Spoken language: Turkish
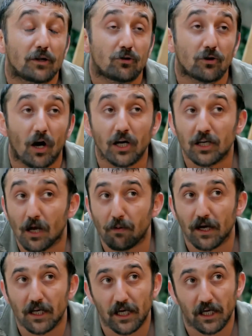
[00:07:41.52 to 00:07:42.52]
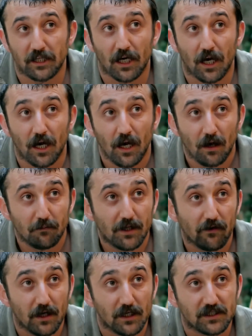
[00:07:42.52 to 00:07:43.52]
patron ayıla bayıla yedi ya.
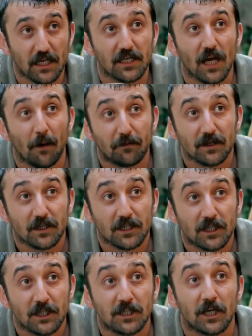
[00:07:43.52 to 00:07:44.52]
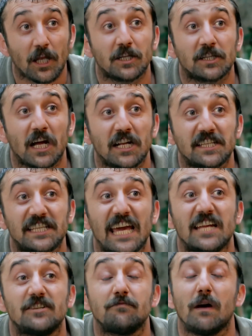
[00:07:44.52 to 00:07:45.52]
Bir de var ya senin yaptığınınkinin yanından
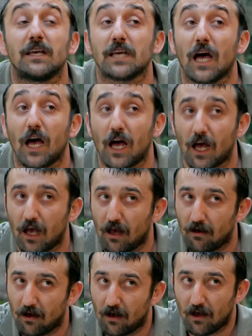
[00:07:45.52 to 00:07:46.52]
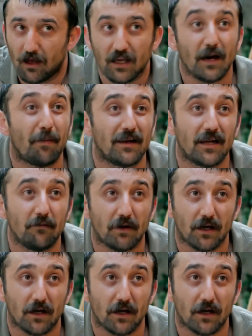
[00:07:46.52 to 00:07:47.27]
geçmez ha. Yapan